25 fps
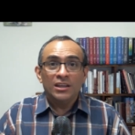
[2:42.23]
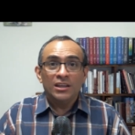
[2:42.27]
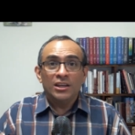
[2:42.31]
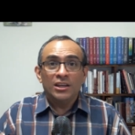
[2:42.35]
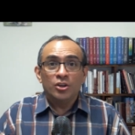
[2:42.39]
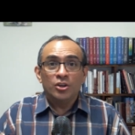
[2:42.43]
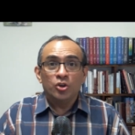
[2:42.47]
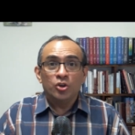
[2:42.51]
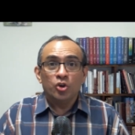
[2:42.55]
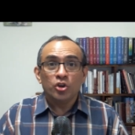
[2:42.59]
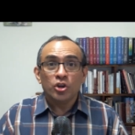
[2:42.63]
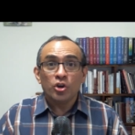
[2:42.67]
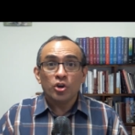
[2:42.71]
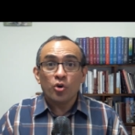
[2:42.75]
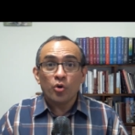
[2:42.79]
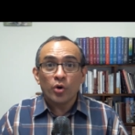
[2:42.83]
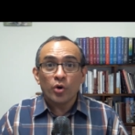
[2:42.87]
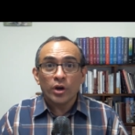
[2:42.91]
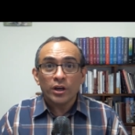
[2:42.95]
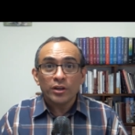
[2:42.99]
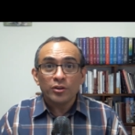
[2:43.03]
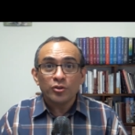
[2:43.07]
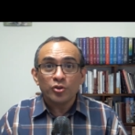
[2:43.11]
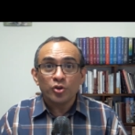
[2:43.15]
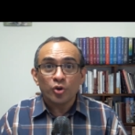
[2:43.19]
Y no digo
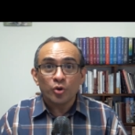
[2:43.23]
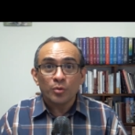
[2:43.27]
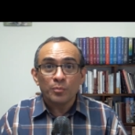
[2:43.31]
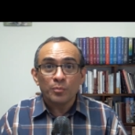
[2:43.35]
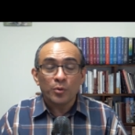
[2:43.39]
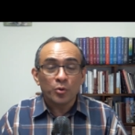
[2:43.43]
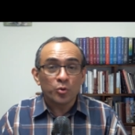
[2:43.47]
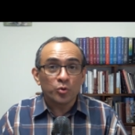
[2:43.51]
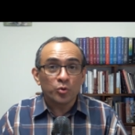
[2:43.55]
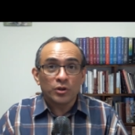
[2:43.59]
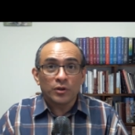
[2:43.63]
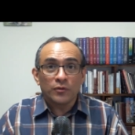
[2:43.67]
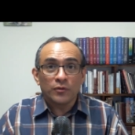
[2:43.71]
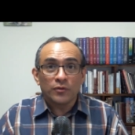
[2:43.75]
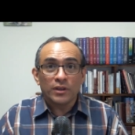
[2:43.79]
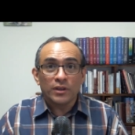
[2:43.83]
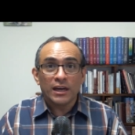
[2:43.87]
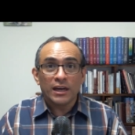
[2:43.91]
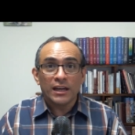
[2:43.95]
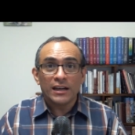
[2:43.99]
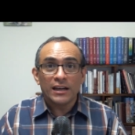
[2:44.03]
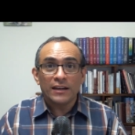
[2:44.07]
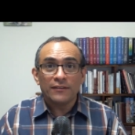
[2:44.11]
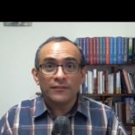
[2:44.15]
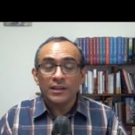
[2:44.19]
esto por
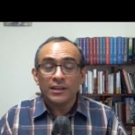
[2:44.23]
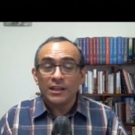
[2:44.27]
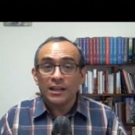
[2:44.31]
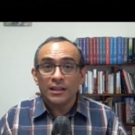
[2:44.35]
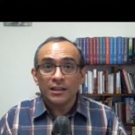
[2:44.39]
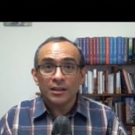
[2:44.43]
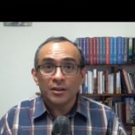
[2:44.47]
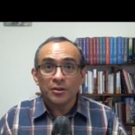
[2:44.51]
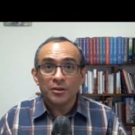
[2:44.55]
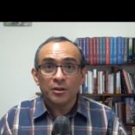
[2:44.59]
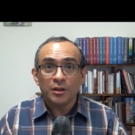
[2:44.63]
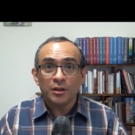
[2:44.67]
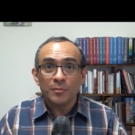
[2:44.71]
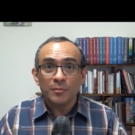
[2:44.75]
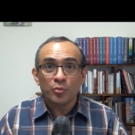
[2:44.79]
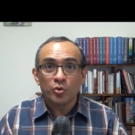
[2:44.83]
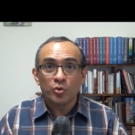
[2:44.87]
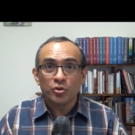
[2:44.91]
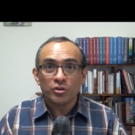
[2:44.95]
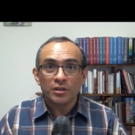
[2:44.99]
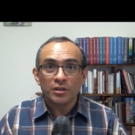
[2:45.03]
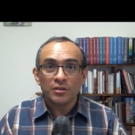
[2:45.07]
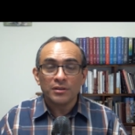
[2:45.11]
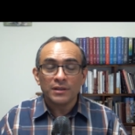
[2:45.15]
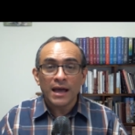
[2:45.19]
justificar la vida de ese
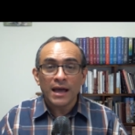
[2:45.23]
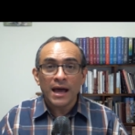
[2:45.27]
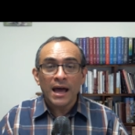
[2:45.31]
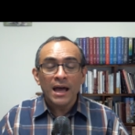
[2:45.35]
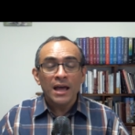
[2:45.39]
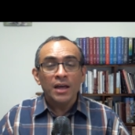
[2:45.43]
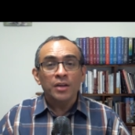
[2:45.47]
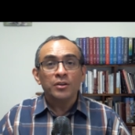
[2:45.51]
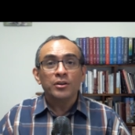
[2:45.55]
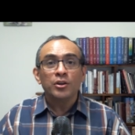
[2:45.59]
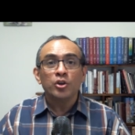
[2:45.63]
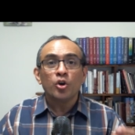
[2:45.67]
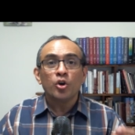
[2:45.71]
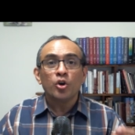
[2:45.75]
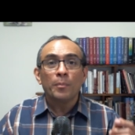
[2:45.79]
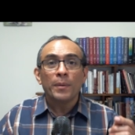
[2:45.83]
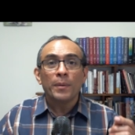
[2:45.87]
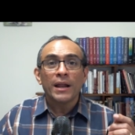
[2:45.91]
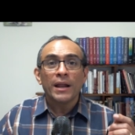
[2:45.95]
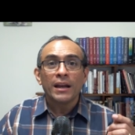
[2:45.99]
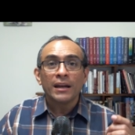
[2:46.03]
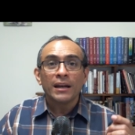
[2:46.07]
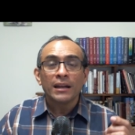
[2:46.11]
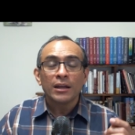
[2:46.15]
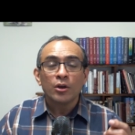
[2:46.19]
deportista, sino
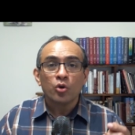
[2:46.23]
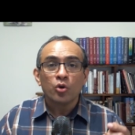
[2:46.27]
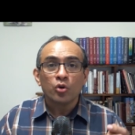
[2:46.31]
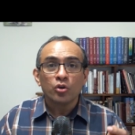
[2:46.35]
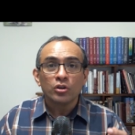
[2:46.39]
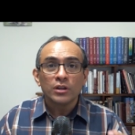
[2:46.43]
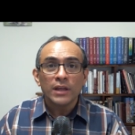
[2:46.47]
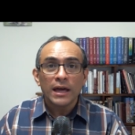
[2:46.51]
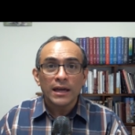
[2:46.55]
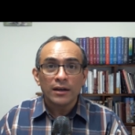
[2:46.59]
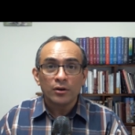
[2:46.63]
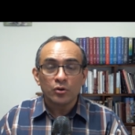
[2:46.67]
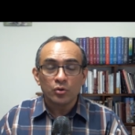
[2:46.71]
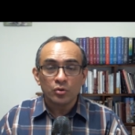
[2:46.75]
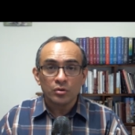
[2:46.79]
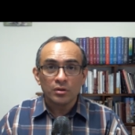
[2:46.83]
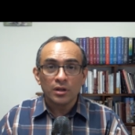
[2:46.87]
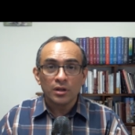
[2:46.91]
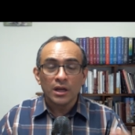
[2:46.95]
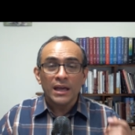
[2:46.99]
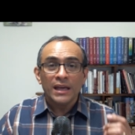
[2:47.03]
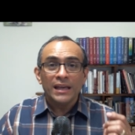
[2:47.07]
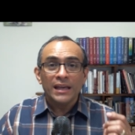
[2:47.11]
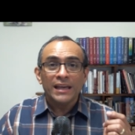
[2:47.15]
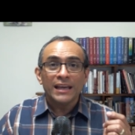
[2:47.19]
para recordarnos
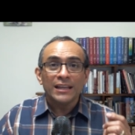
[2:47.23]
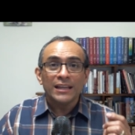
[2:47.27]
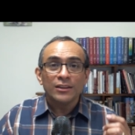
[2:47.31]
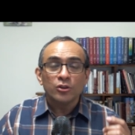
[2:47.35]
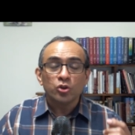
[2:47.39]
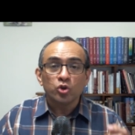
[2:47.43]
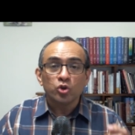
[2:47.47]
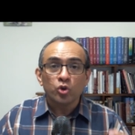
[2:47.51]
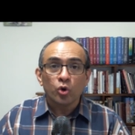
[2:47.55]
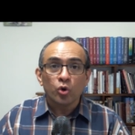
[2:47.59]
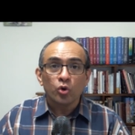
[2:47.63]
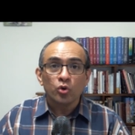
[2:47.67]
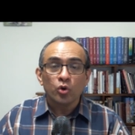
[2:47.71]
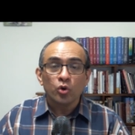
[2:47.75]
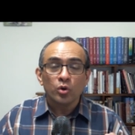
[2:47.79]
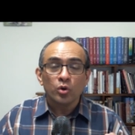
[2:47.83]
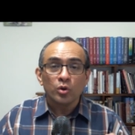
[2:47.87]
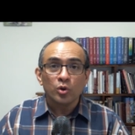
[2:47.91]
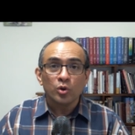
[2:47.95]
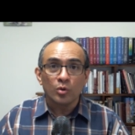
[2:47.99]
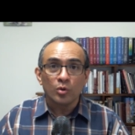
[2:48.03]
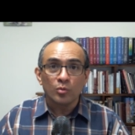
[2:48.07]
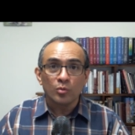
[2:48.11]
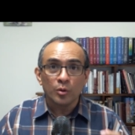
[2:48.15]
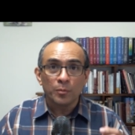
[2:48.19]
que todos
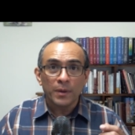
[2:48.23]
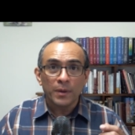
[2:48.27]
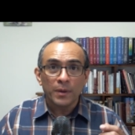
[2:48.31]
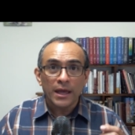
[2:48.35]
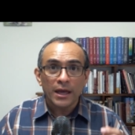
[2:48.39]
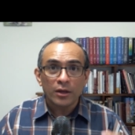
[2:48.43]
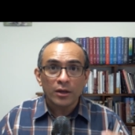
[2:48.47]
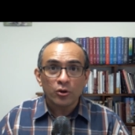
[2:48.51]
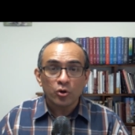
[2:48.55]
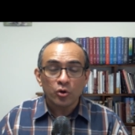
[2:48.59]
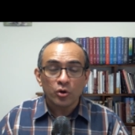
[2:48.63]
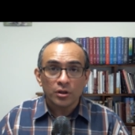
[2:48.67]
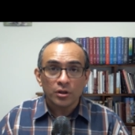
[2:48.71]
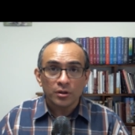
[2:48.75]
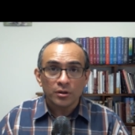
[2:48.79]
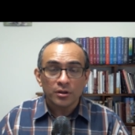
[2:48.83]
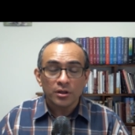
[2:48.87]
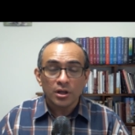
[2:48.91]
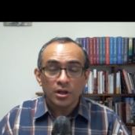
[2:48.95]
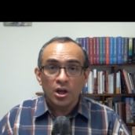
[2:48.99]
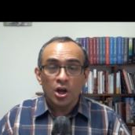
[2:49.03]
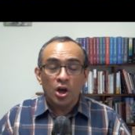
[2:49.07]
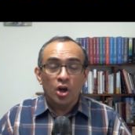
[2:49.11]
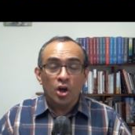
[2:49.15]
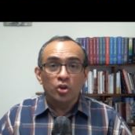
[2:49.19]
somos pecadores,
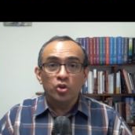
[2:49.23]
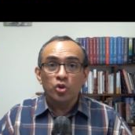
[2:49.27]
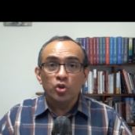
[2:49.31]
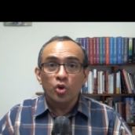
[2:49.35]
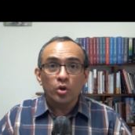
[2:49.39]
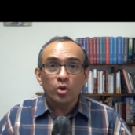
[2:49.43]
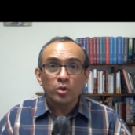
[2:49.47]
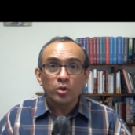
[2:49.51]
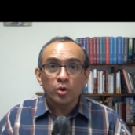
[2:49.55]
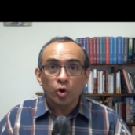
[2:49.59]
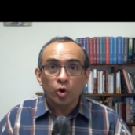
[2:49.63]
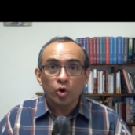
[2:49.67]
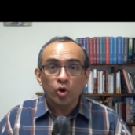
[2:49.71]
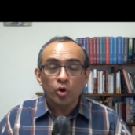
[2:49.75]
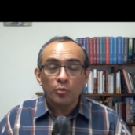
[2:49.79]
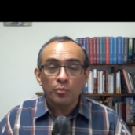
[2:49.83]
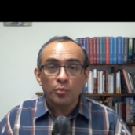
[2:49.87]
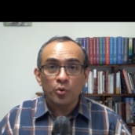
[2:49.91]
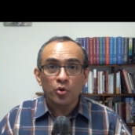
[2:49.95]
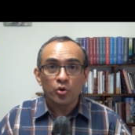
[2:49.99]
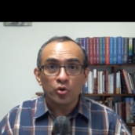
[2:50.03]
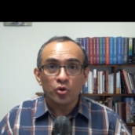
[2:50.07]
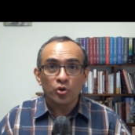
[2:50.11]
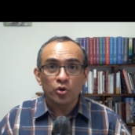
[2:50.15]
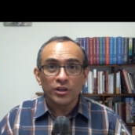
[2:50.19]
no solo
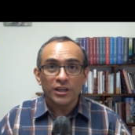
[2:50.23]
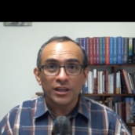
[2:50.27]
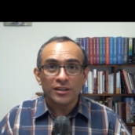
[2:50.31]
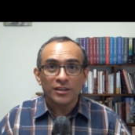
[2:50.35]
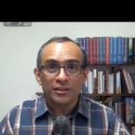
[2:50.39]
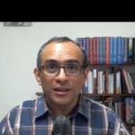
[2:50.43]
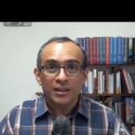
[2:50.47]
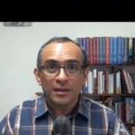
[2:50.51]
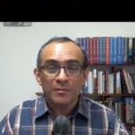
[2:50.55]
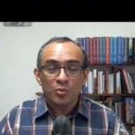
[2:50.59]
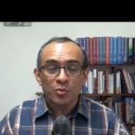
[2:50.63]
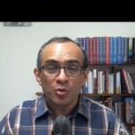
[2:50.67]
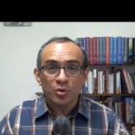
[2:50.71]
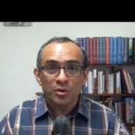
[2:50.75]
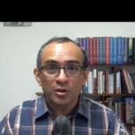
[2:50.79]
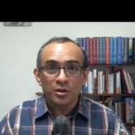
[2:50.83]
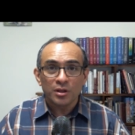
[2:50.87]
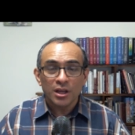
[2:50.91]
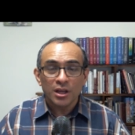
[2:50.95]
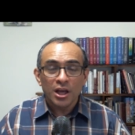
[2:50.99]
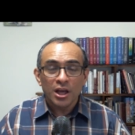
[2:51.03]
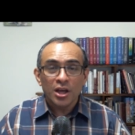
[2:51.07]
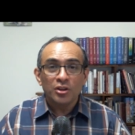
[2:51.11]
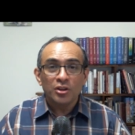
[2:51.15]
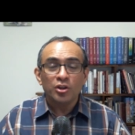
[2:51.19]
por lo que hacemos,
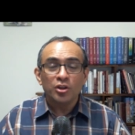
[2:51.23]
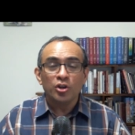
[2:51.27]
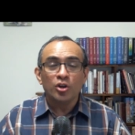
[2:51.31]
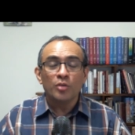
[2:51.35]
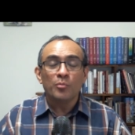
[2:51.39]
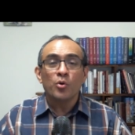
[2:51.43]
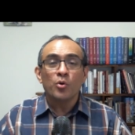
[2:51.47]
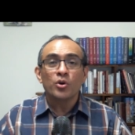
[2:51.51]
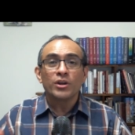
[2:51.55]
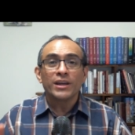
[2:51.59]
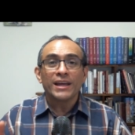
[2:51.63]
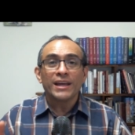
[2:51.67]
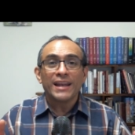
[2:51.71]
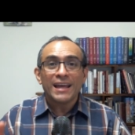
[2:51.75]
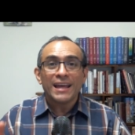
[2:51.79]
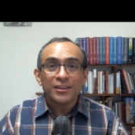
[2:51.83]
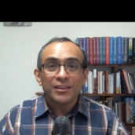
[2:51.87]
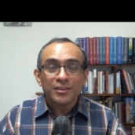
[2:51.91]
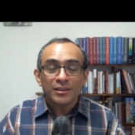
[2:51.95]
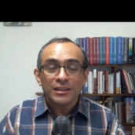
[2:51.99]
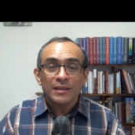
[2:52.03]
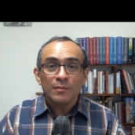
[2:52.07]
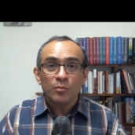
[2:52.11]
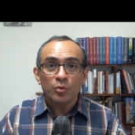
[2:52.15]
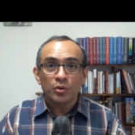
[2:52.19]
sino porque
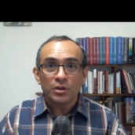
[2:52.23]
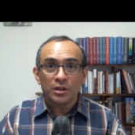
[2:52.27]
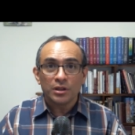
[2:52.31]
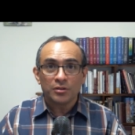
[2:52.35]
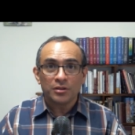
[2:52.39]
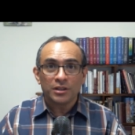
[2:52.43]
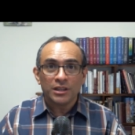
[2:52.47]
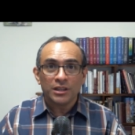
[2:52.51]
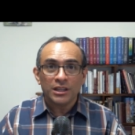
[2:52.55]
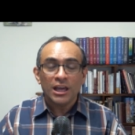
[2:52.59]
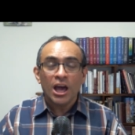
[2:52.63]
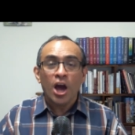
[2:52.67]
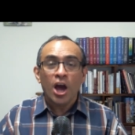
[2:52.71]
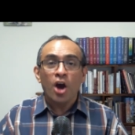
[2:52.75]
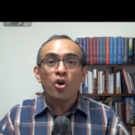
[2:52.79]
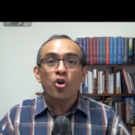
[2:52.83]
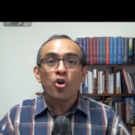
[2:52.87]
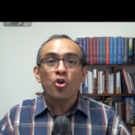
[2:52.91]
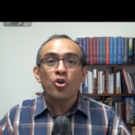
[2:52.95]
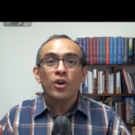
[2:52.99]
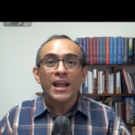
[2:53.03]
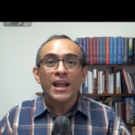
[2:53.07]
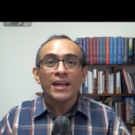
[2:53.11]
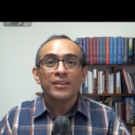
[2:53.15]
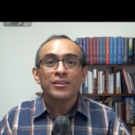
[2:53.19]
nacimos así
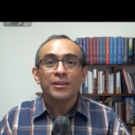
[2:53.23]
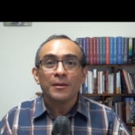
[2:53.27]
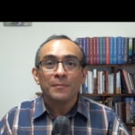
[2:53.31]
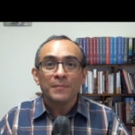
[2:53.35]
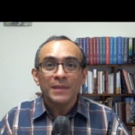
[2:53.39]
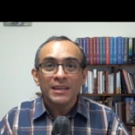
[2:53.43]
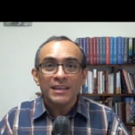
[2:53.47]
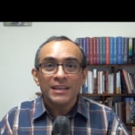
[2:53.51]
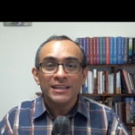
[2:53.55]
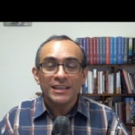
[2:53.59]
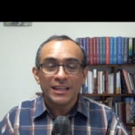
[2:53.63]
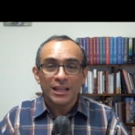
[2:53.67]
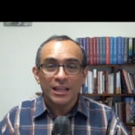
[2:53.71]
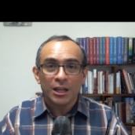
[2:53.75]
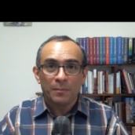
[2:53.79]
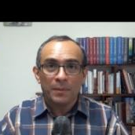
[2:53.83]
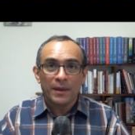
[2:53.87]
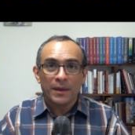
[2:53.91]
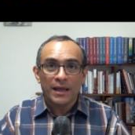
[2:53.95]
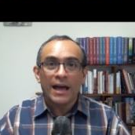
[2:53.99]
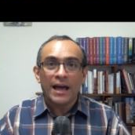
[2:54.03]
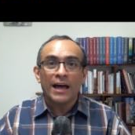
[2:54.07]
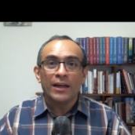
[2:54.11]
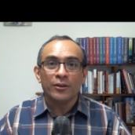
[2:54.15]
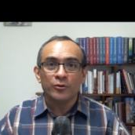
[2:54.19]
con la semilla del
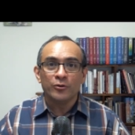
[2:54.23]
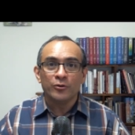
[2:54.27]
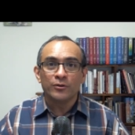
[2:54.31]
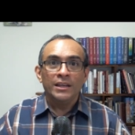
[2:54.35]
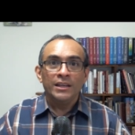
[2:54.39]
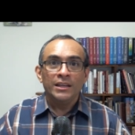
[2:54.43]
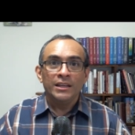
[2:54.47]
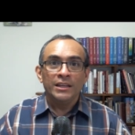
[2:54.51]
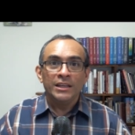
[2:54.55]
pecado.